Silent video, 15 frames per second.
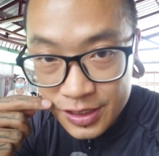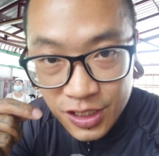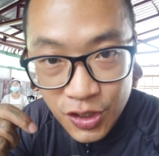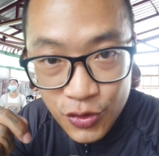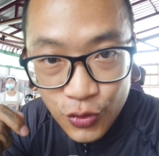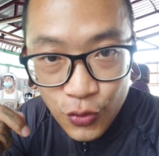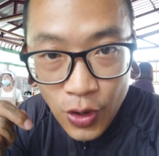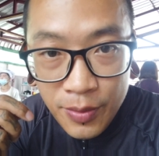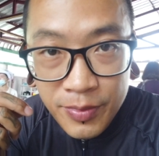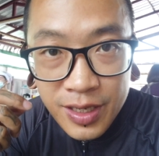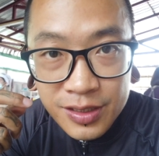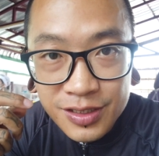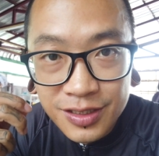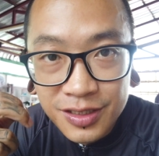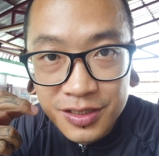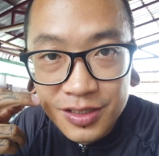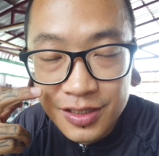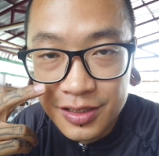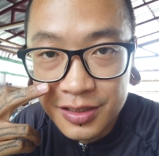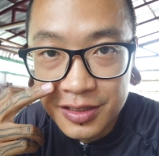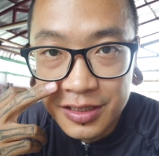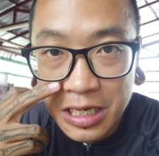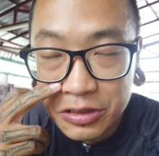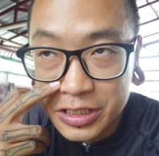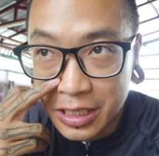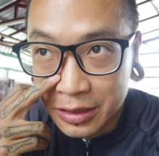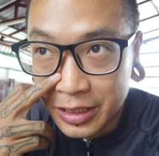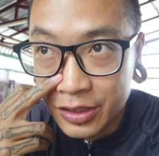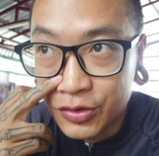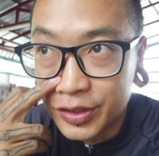这个鱼丸面真的是要
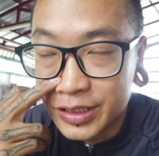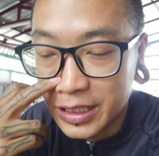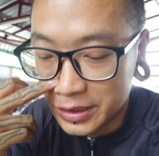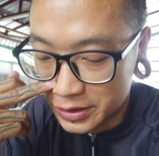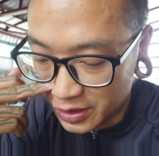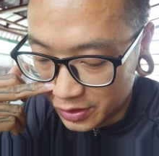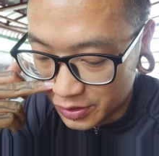强烈推荐一下。